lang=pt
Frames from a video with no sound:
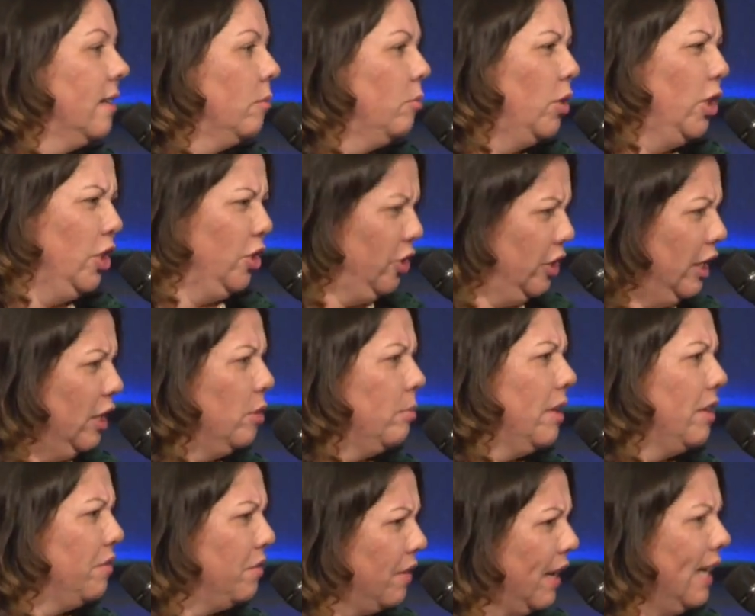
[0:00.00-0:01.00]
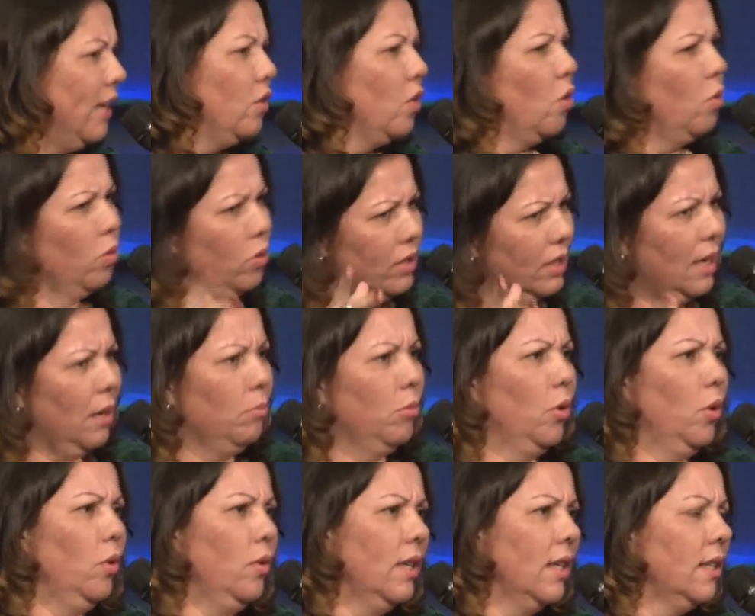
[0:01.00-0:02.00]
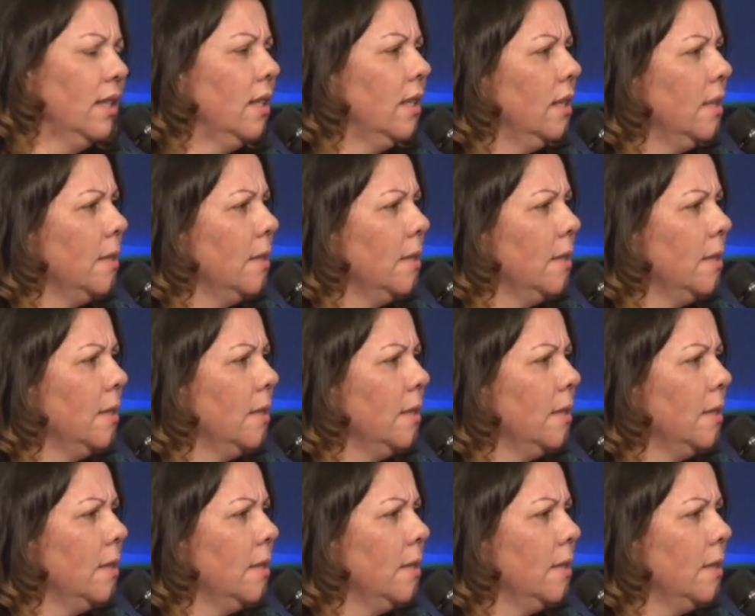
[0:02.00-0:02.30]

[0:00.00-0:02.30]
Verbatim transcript: bonitinho, bem feito, com música boa.